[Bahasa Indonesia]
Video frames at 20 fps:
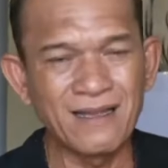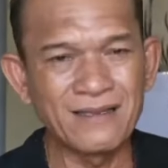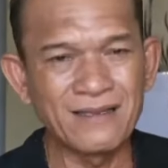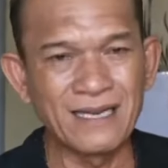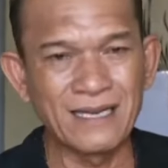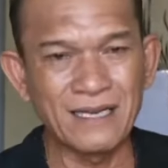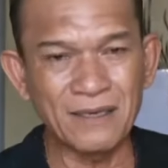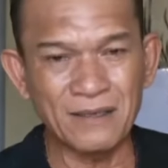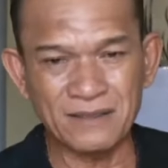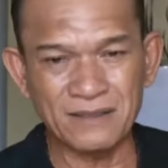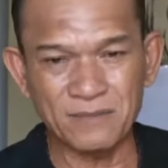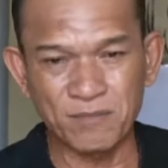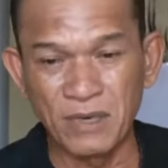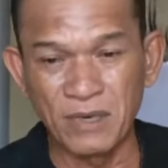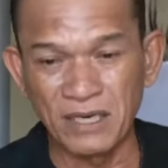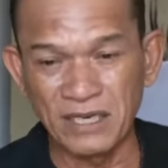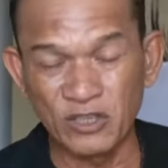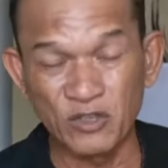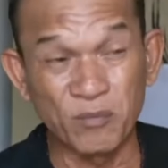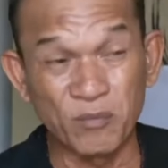Jadi
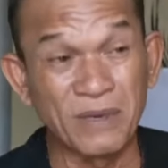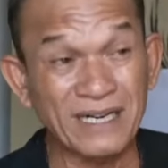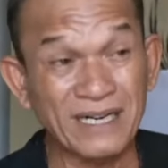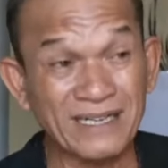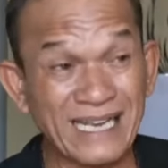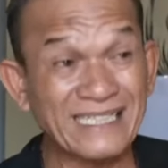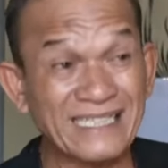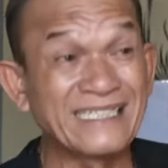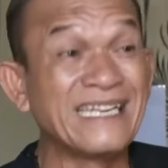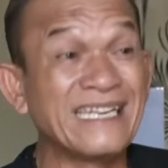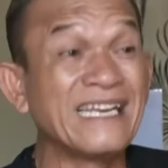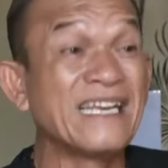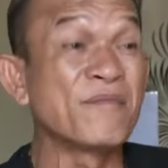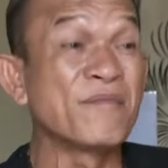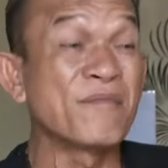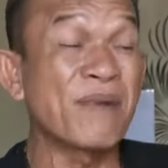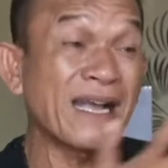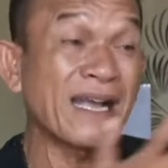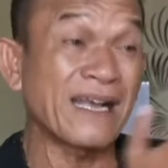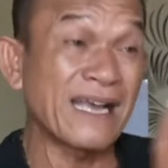begitu berkas
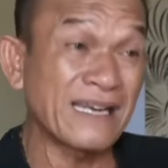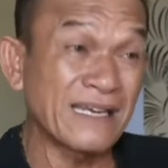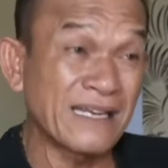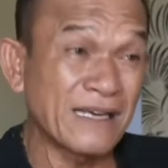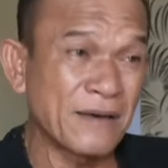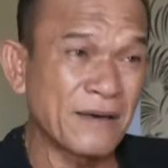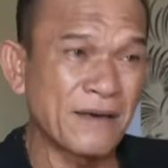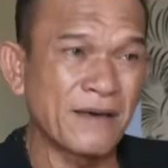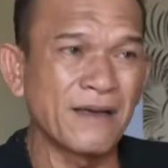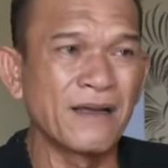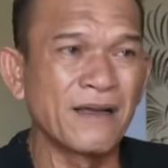dilimpahkan ke